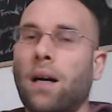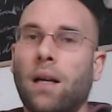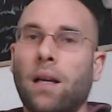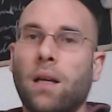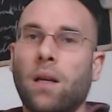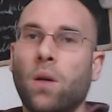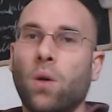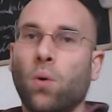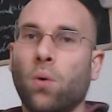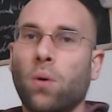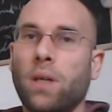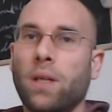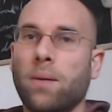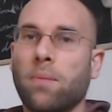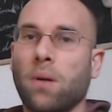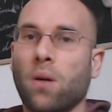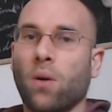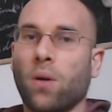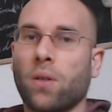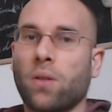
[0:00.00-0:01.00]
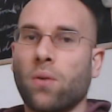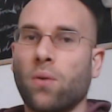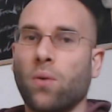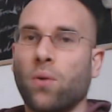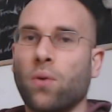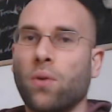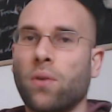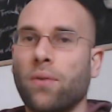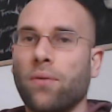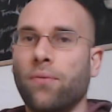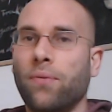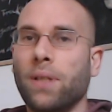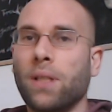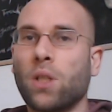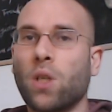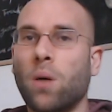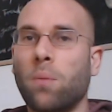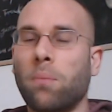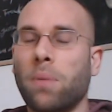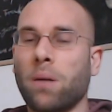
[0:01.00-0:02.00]
Hallo, liebe Leute, und
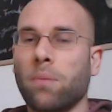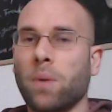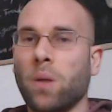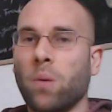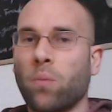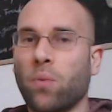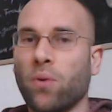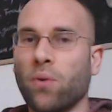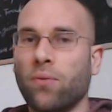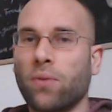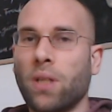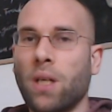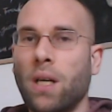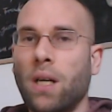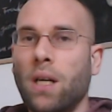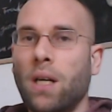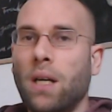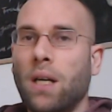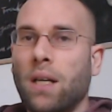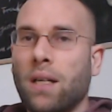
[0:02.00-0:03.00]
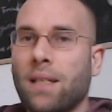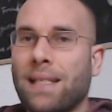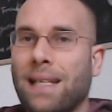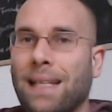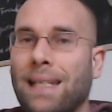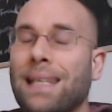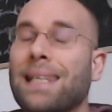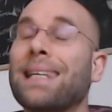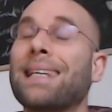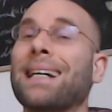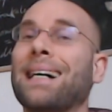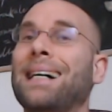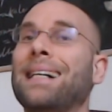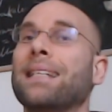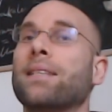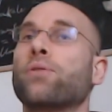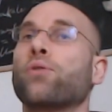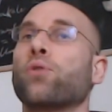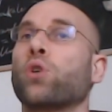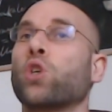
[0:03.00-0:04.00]
willkommen beim Improved. Seid nicht
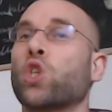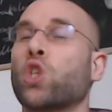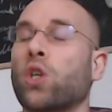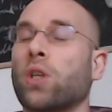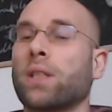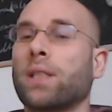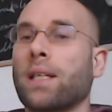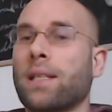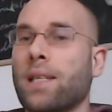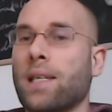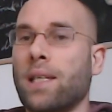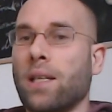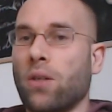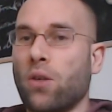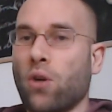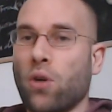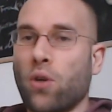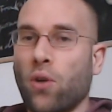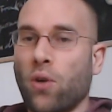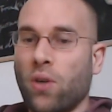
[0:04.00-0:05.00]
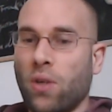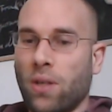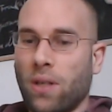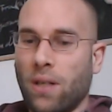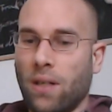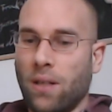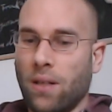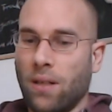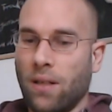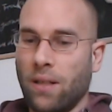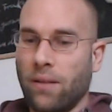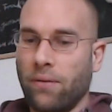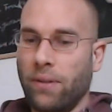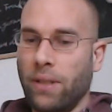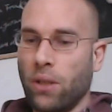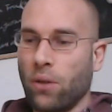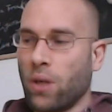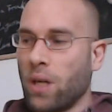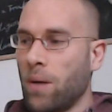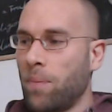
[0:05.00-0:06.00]
allzu geschockt, dass es hier doch noch äh, ein
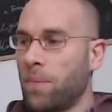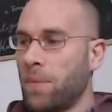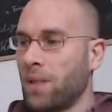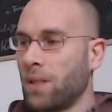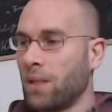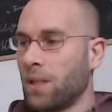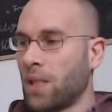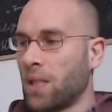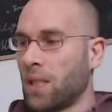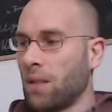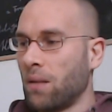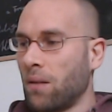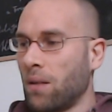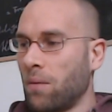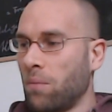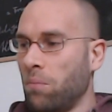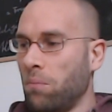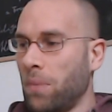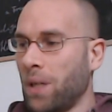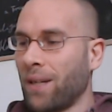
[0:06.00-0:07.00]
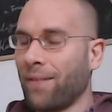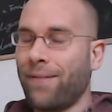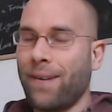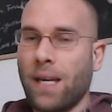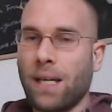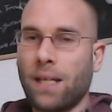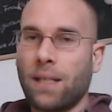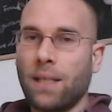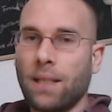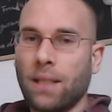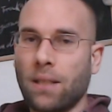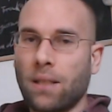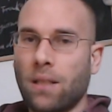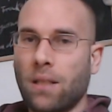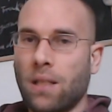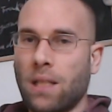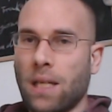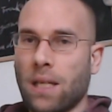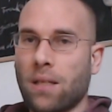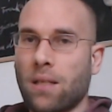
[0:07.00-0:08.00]
Video gibt. Ich, mir gefällt
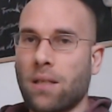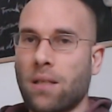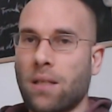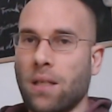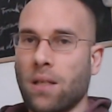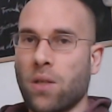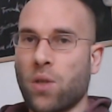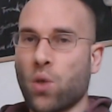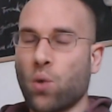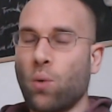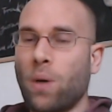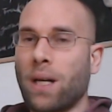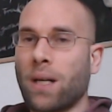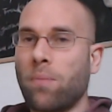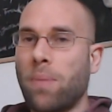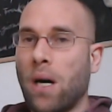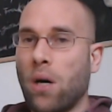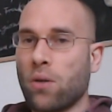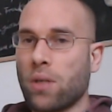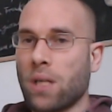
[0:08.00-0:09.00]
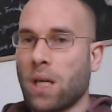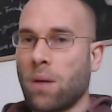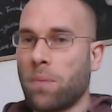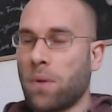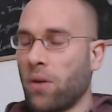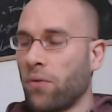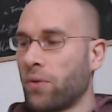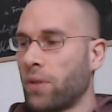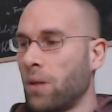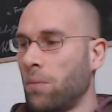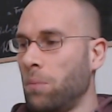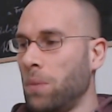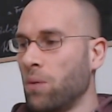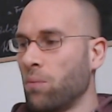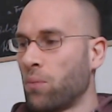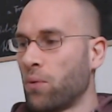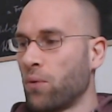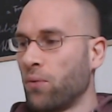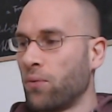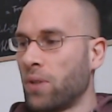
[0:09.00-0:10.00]
nicht, dass es hier zu lange Pause gibt auf dem Me
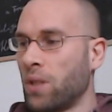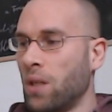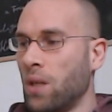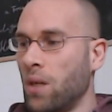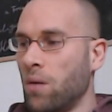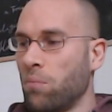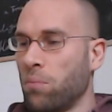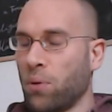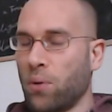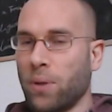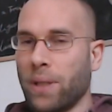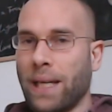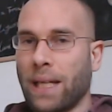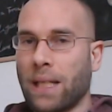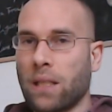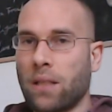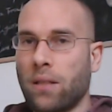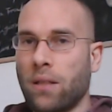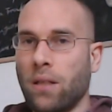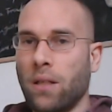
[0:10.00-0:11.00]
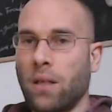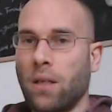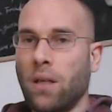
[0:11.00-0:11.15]
Improved-Projekt,